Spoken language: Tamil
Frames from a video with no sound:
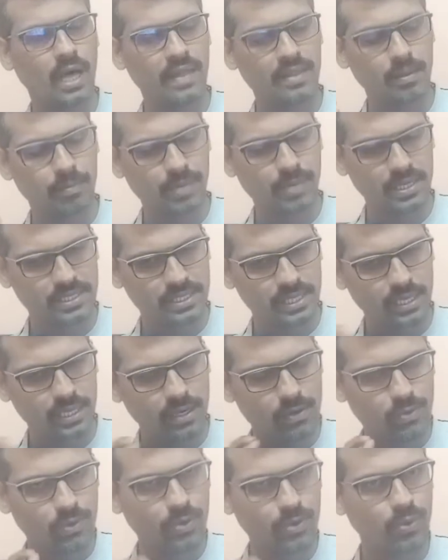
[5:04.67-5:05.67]
அந்த
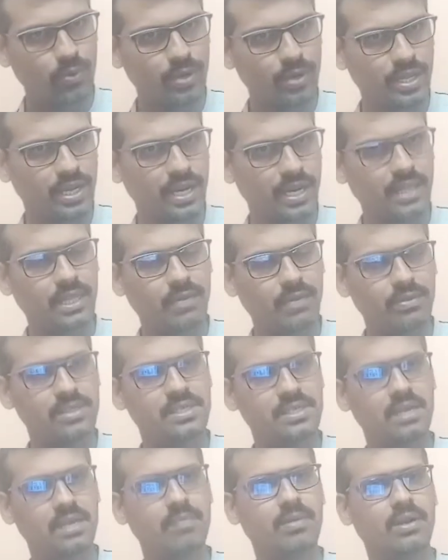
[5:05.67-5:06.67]
பிரச்சனைகளை கொடுக்கக்கூடிய இடத்த
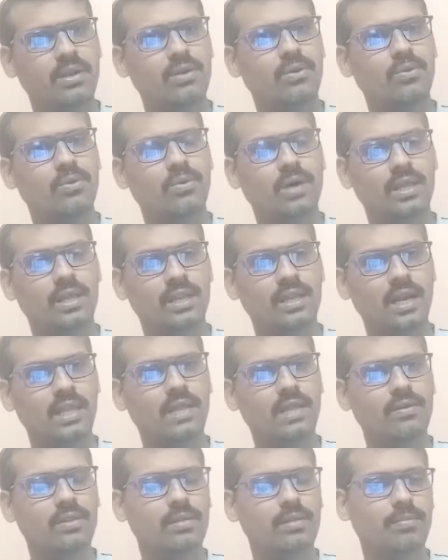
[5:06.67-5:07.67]
வந்து சரி பண்ணிவிடும் அதனால
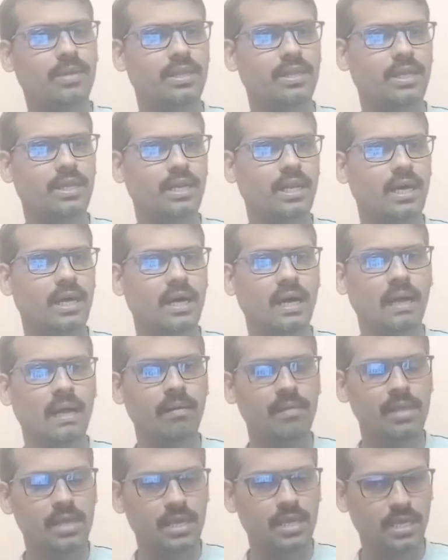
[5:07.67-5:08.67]
தான் வந்து பார்த்திங்கன்னா
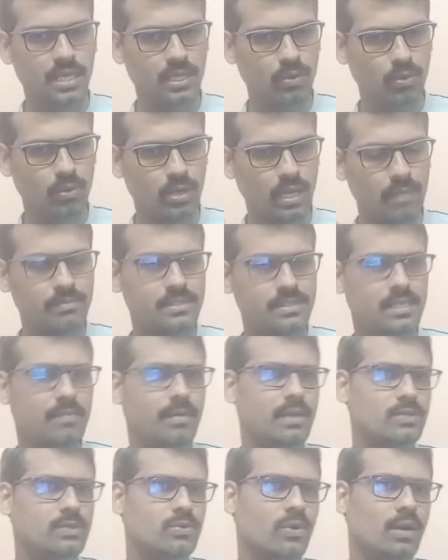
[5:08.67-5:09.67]
இதை ஒரு
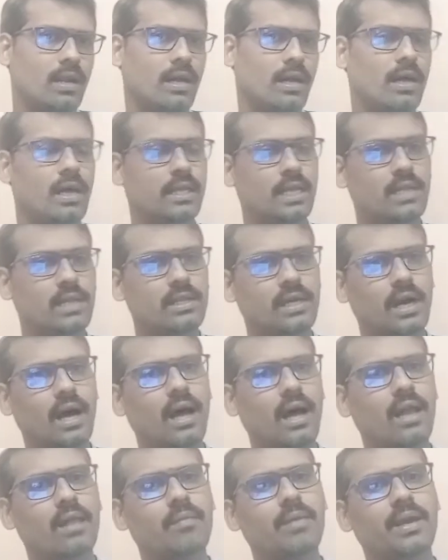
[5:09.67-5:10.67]
அம்சமாக சொல்லலாம் அதாவது
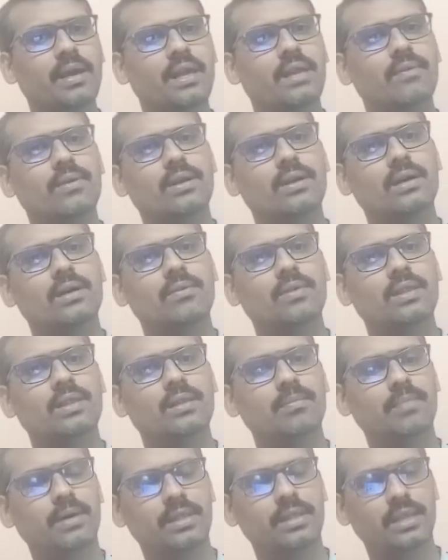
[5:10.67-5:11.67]
காலபைரவருக்கு
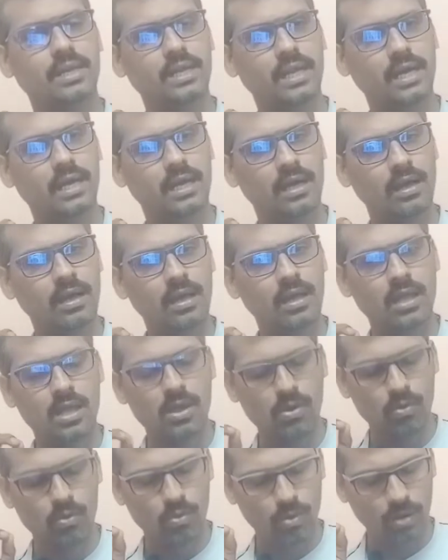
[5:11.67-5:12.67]
வந்து பார்த்திங்கன்னா
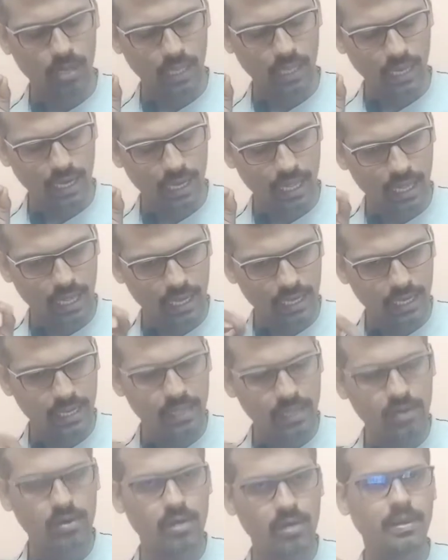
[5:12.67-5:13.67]
எல்லா
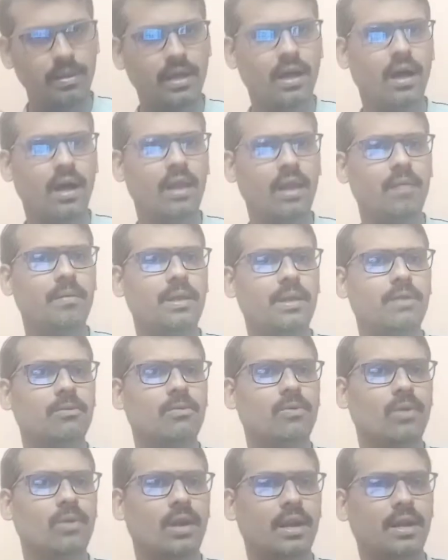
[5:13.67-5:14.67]
கிரகங்களுமே
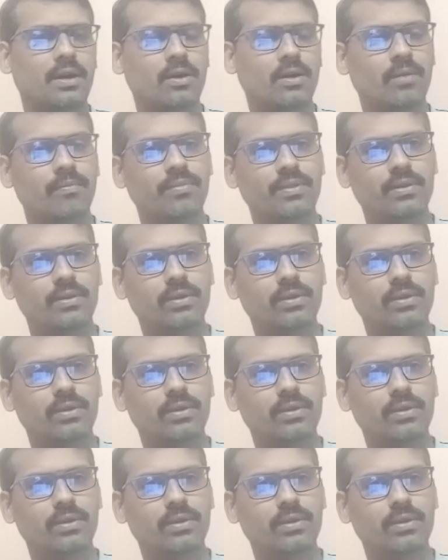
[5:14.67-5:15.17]
காலபைரவருக்குள்ளே அடக்கம்